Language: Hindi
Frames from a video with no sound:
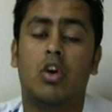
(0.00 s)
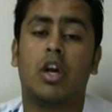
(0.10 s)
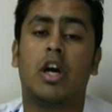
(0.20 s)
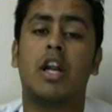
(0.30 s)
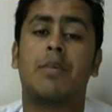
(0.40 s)

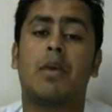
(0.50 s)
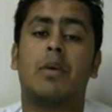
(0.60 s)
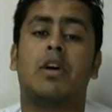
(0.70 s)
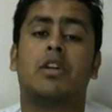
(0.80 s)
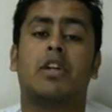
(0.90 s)
और अगर आपके
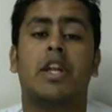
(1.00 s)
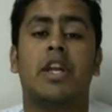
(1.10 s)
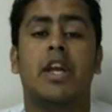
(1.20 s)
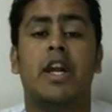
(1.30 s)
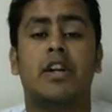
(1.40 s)
पास
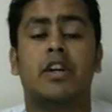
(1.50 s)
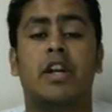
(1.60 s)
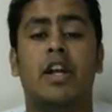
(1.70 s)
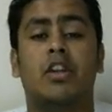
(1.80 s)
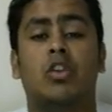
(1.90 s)
थर्टी एट
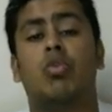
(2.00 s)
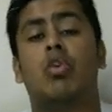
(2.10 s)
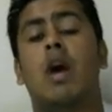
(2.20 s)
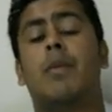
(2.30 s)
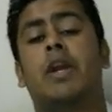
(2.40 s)
हंड्रेड है तो
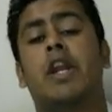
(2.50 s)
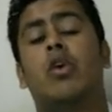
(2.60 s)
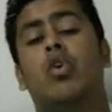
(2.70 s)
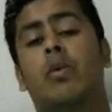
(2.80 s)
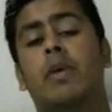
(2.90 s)
वो आपके
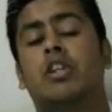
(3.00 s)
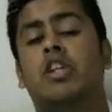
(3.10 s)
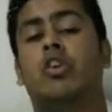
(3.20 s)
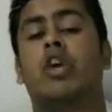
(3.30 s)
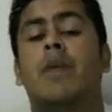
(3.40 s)
लिए और भी
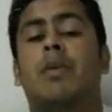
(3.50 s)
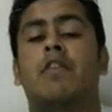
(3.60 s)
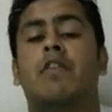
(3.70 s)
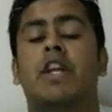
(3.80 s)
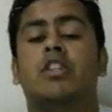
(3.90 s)
अच्छा है क्योंकि
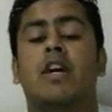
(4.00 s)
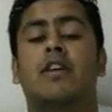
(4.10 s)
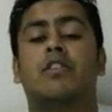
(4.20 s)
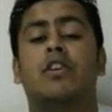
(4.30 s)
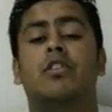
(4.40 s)
आपके विनिंग
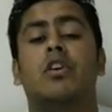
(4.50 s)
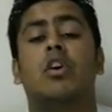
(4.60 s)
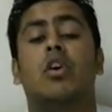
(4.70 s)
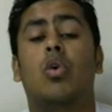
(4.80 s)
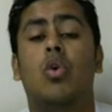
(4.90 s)
चांसेस
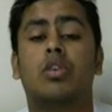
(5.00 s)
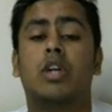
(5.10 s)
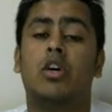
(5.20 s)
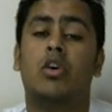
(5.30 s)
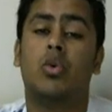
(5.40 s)
और
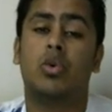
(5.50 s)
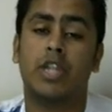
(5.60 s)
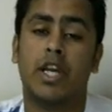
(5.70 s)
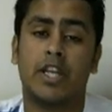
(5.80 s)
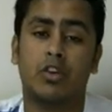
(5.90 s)
ज्यादा हो
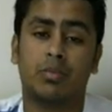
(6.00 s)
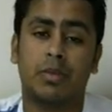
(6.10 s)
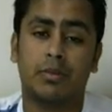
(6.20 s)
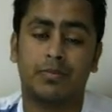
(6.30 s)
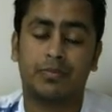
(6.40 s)
जाएंगे
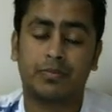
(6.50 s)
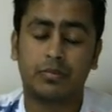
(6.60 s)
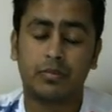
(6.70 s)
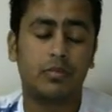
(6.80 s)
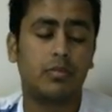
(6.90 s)
उसमें
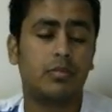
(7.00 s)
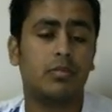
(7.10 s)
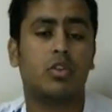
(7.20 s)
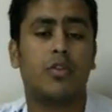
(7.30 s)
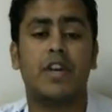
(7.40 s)

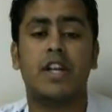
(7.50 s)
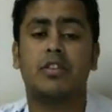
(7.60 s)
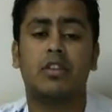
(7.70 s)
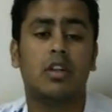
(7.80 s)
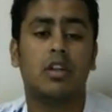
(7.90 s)
तो
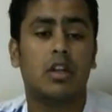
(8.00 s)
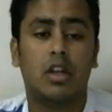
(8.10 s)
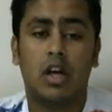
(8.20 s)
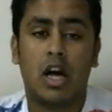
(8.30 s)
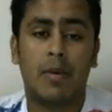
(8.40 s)
फ्रेंड्स
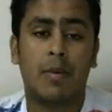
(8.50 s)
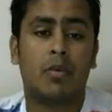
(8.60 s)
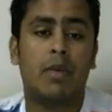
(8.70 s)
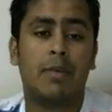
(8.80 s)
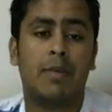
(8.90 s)
अब
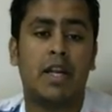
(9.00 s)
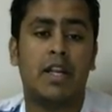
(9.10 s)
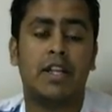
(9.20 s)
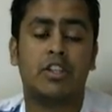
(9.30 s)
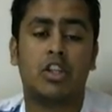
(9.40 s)
आपको मैं
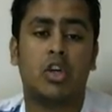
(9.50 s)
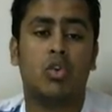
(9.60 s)
पहले ले चलता